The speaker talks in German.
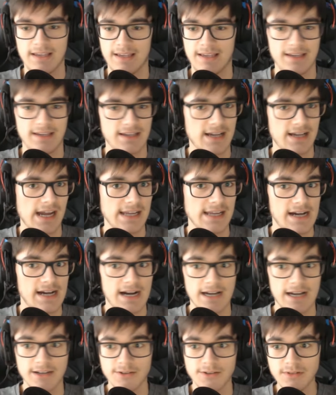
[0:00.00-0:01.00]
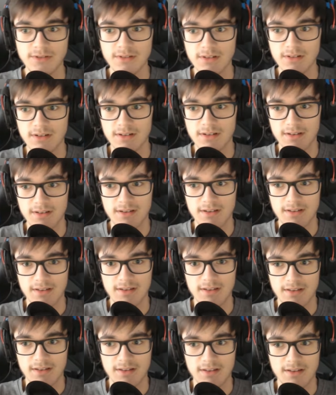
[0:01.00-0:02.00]
Keine Ahnung.
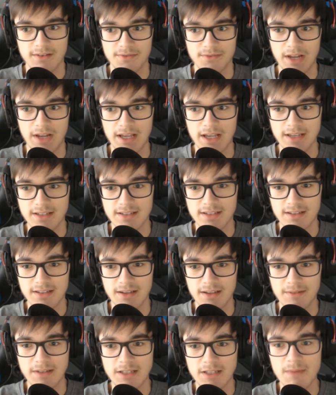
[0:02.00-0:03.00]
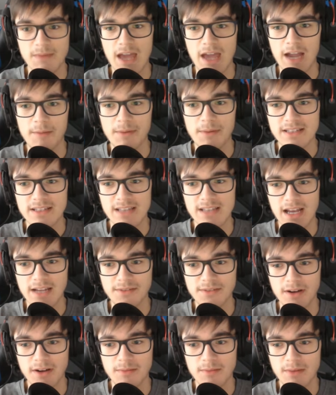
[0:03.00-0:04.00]
Vielleicht, ich merke mir das
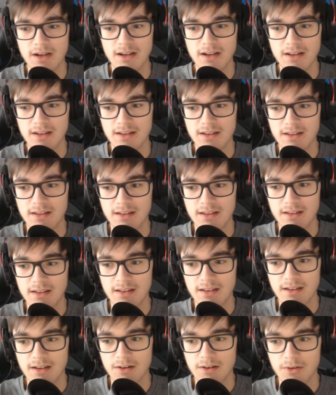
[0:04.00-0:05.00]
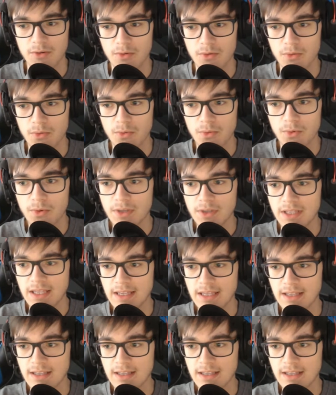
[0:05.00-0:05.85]
einfach mal. Oh je.